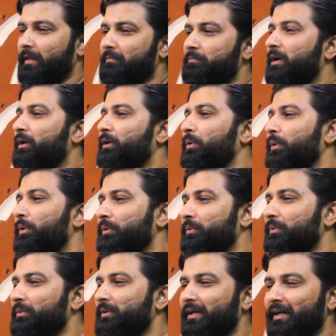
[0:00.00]
मैं कौन
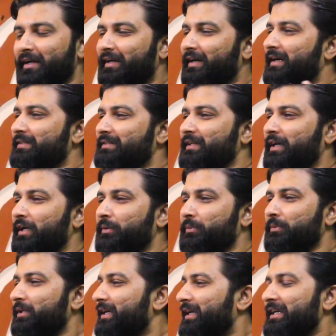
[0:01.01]
हूँ कहाँ से आया हूँ
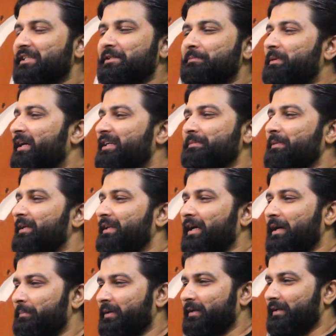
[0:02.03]
इस बहस में
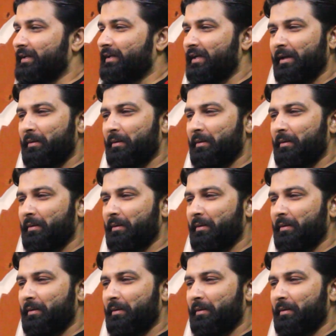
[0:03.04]
ना पड़िए